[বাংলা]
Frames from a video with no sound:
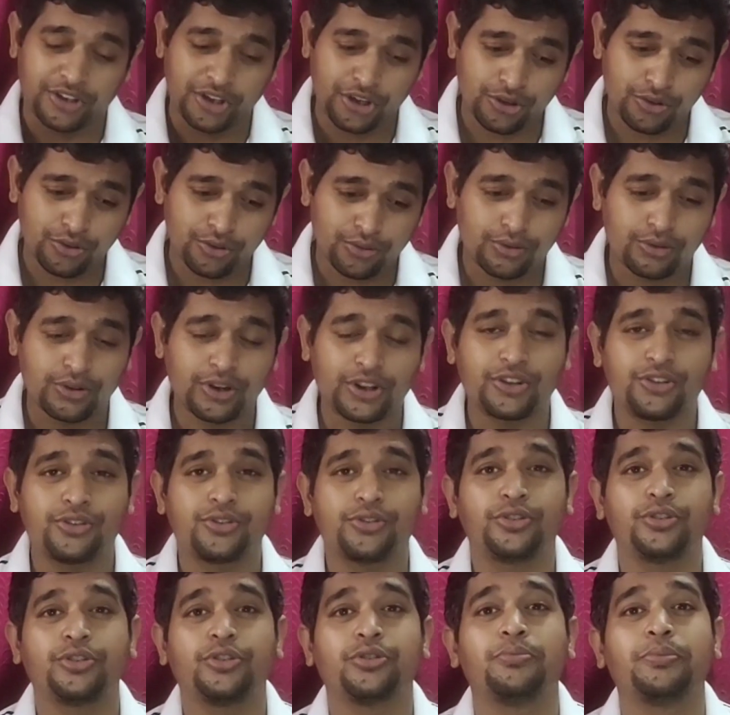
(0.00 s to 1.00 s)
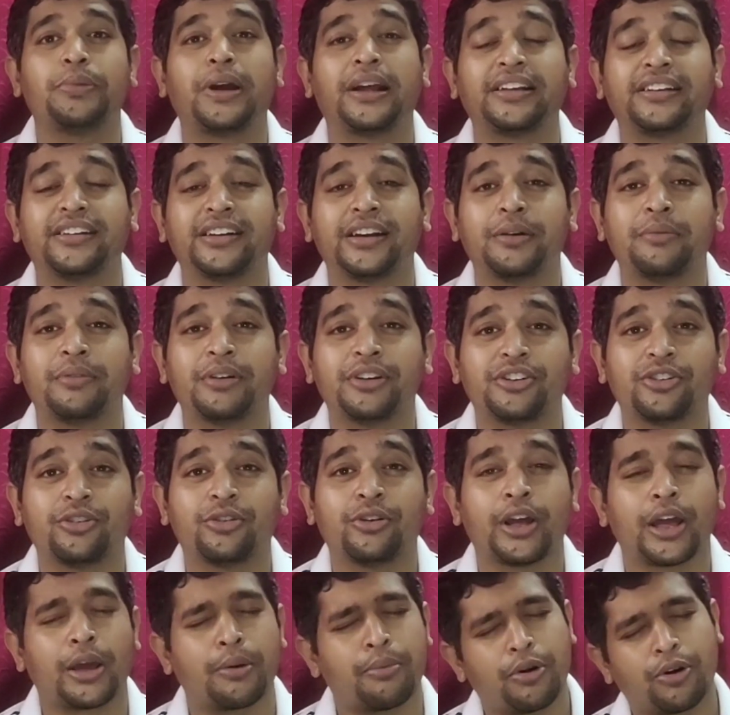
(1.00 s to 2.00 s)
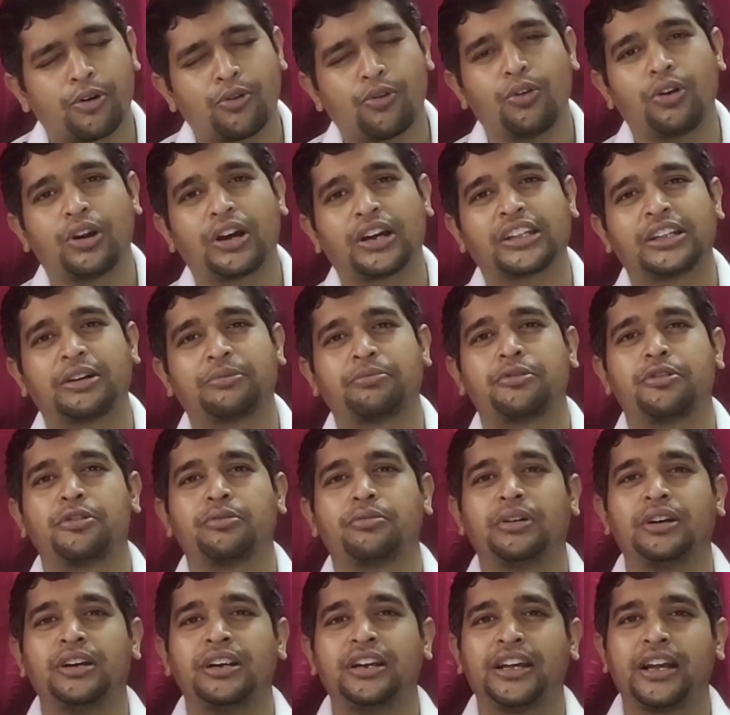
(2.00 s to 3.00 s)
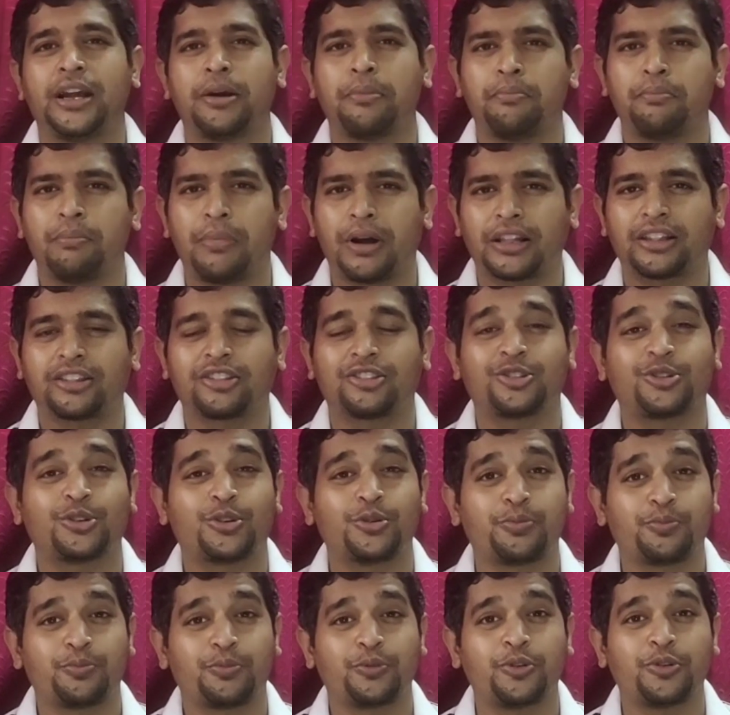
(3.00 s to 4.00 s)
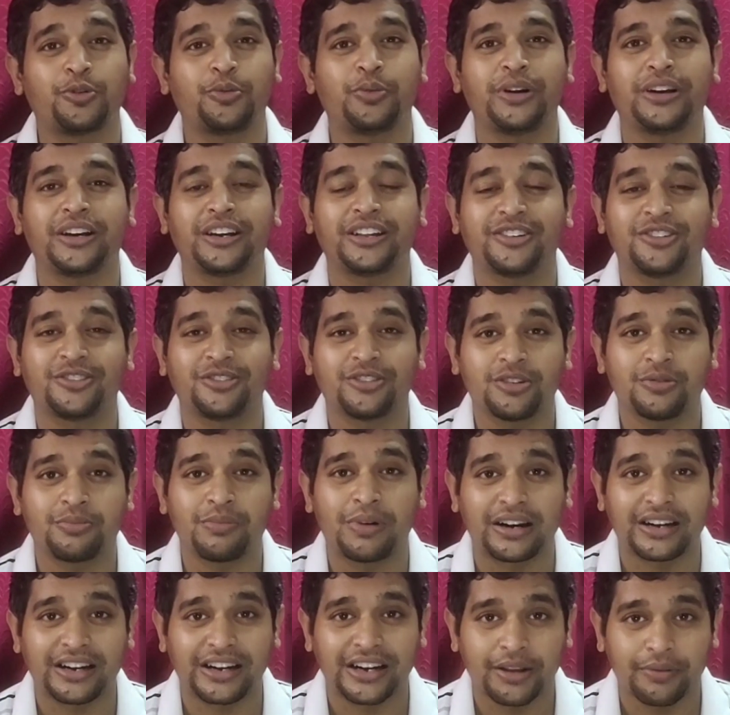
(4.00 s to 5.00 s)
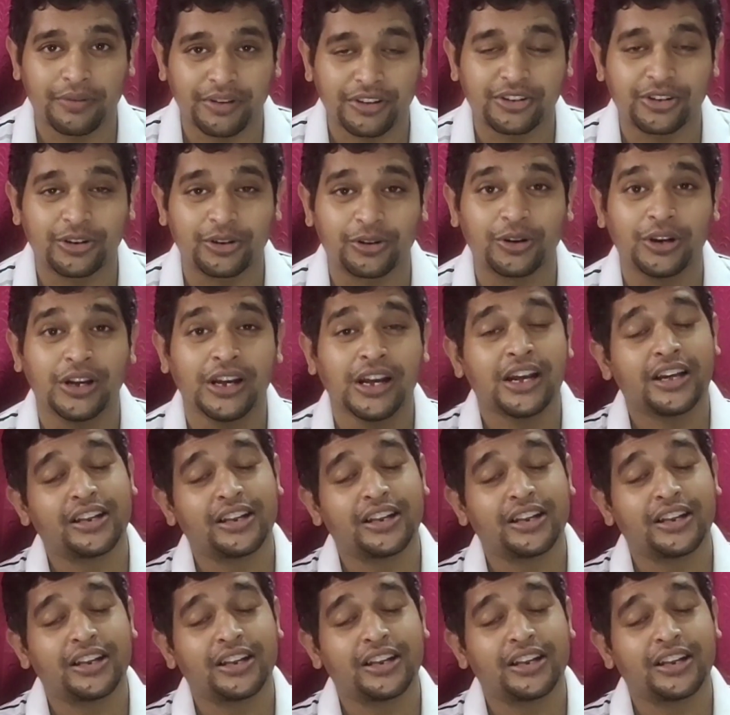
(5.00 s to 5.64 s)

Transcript: কিছুক্ষণের জন্য ম্যাচে নেমেছিল এবং কলকাতা ফুটবল লিগে মাত্র পনেরো মিনিটের জন্য মাঠে নেমেছিল